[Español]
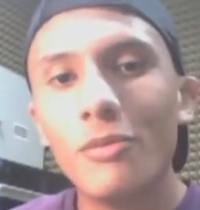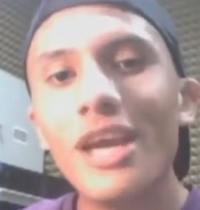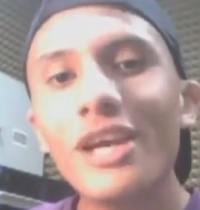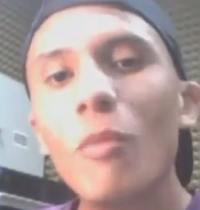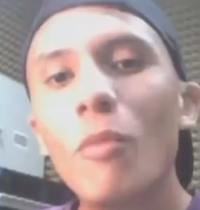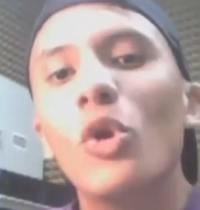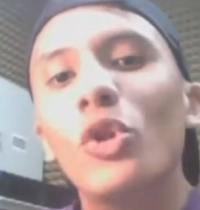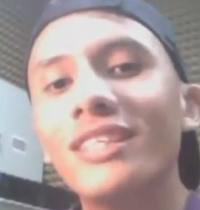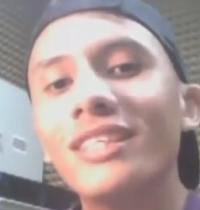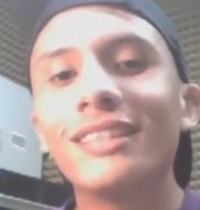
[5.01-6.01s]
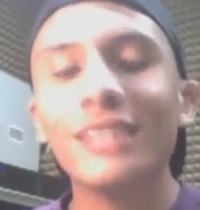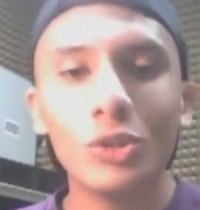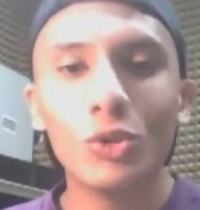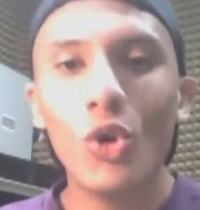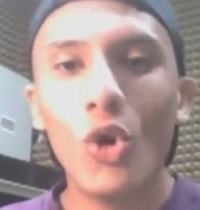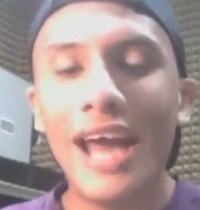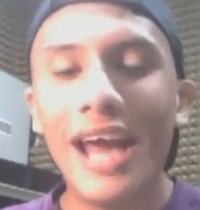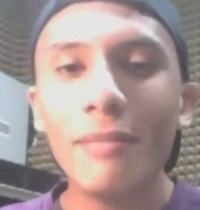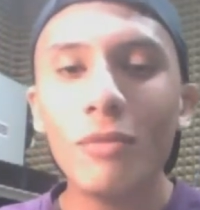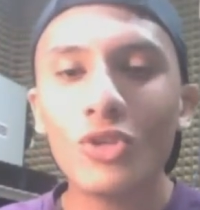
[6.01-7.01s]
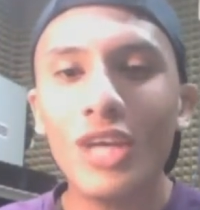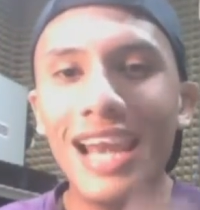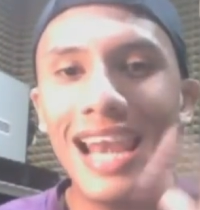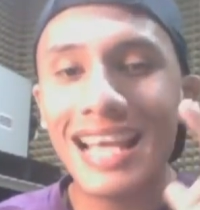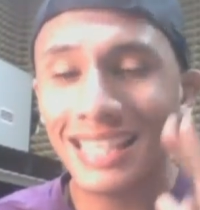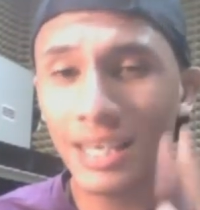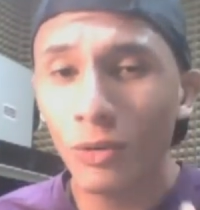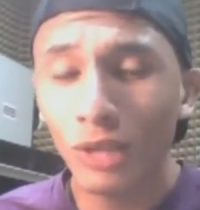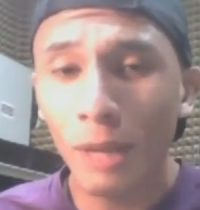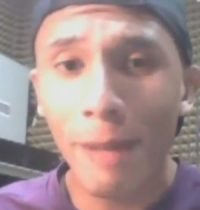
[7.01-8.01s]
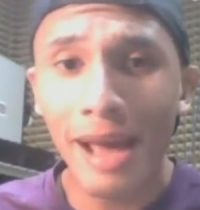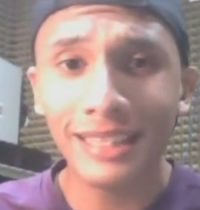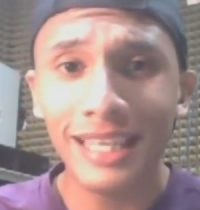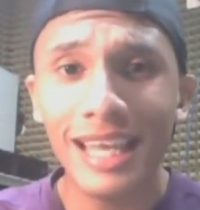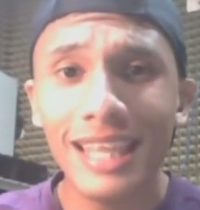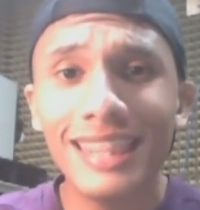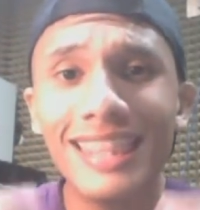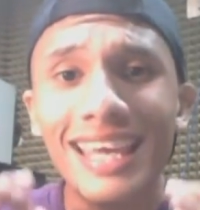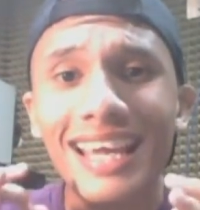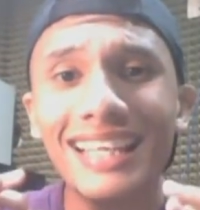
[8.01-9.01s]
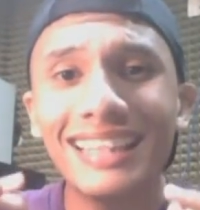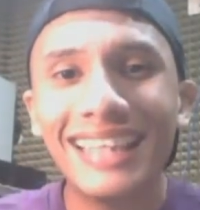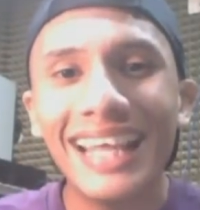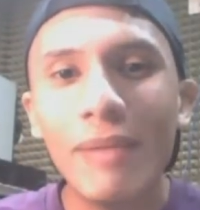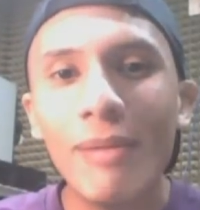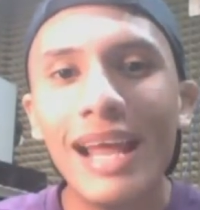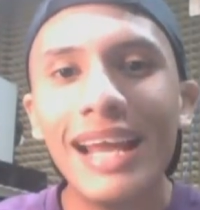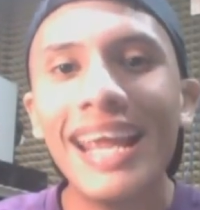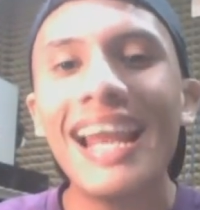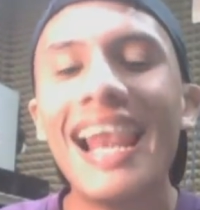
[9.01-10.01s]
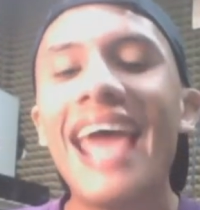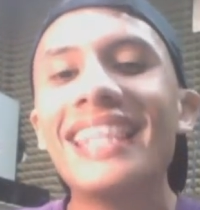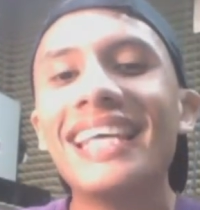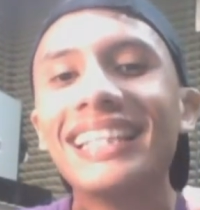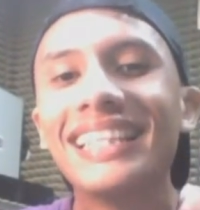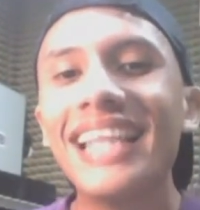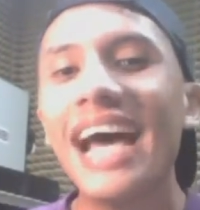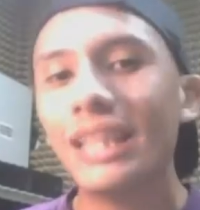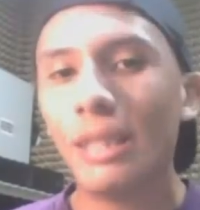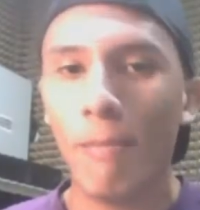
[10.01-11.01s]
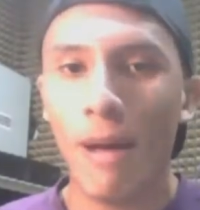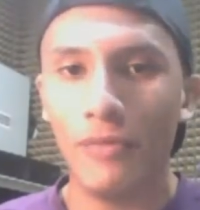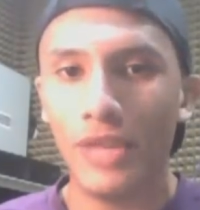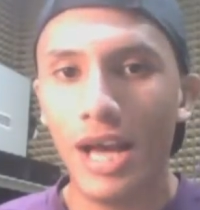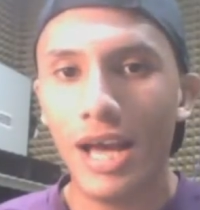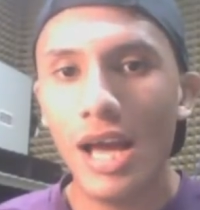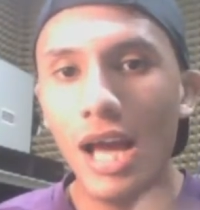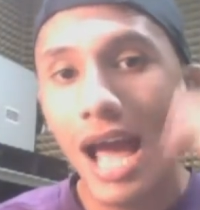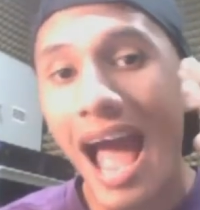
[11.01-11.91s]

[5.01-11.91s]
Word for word: Bien, como lo dice el título, haremos la segunda parte de Te revelaré la identidad de Panda